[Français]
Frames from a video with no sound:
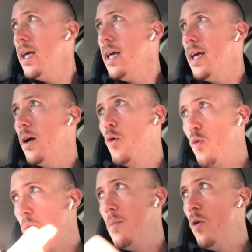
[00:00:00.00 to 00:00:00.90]
et en
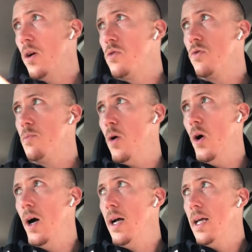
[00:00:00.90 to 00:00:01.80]
complément à son
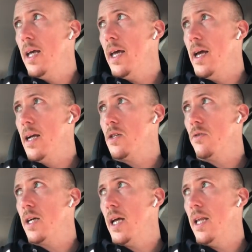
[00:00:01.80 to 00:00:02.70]
sport. Et elle
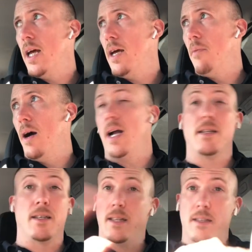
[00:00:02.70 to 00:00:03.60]
s'entraînait, ben elle,
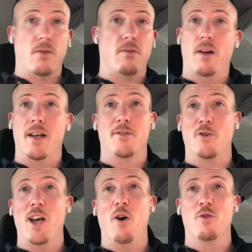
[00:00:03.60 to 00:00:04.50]
c'était voilà,
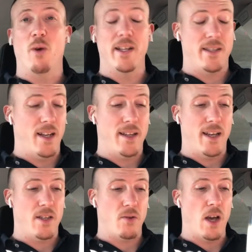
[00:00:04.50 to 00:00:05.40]
140 watts, elle était à
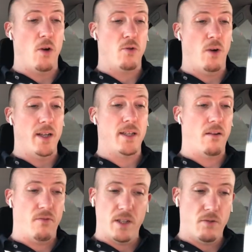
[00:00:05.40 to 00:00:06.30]
140 watts et elle
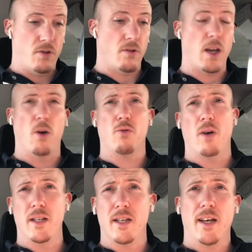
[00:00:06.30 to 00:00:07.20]
faisait du 140
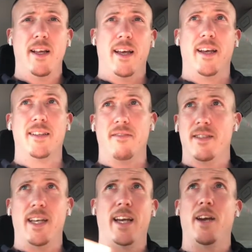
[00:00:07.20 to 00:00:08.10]
watts et ça
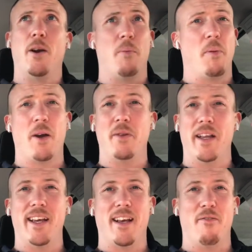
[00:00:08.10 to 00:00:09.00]
faisait à peu près une
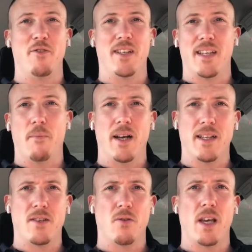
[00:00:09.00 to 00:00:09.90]
année qu'elle faisait sa base à
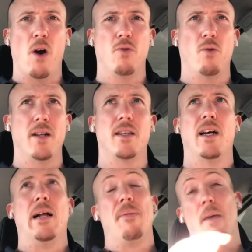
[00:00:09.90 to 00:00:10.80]
140 watts.
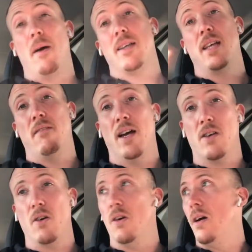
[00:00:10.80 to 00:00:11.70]
Eh ben, il s'avère
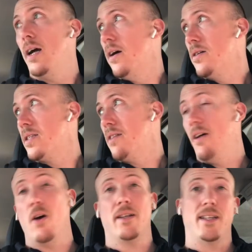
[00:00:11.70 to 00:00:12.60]
que euh, cette
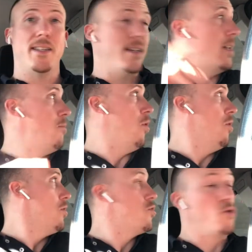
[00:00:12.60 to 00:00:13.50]
valeur était certainement
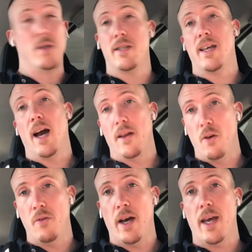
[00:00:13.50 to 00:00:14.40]
juste il y a un an
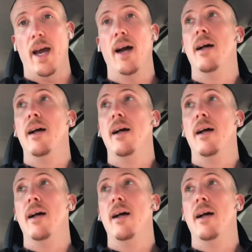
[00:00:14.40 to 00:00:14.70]
en arrière,